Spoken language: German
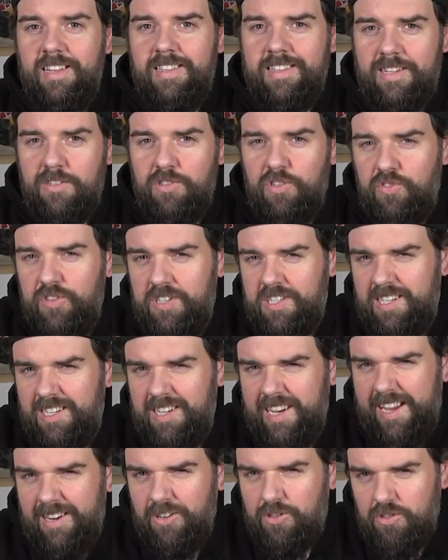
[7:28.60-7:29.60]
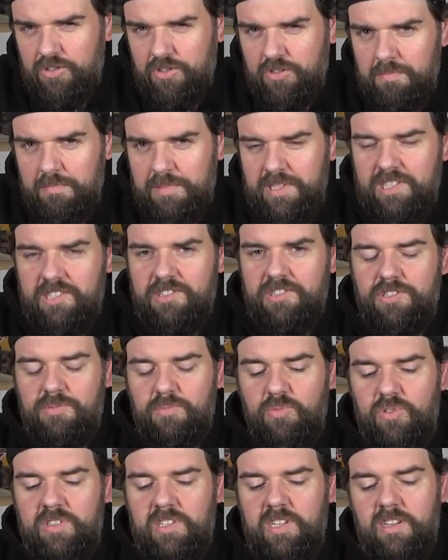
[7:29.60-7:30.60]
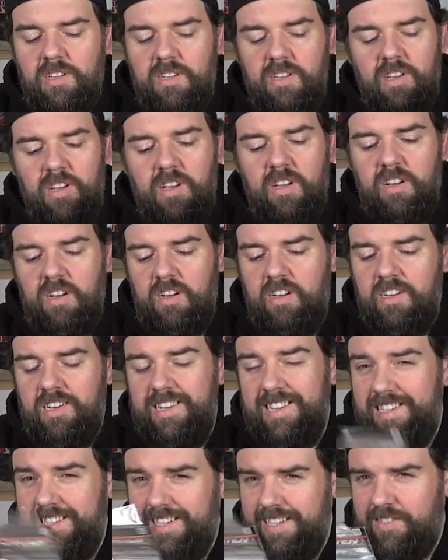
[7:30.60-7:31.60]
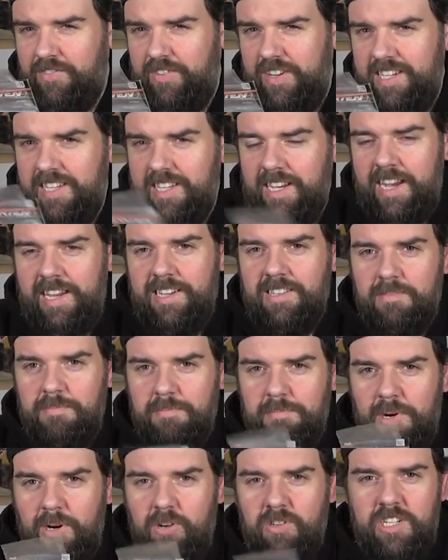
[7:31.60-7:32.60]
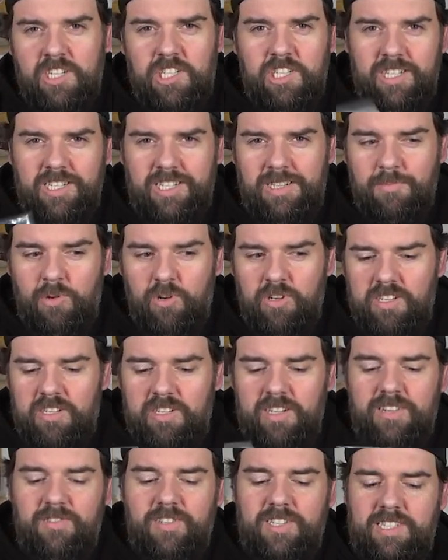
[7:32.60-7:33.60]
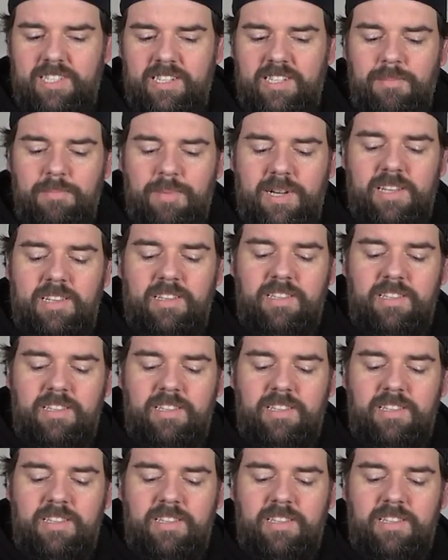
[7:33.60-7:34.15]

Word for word: Dadurch wird die Lenkung so ein bisschen smoother. Äh, das werde ich einbauen anstatt dem Original, was hier dabei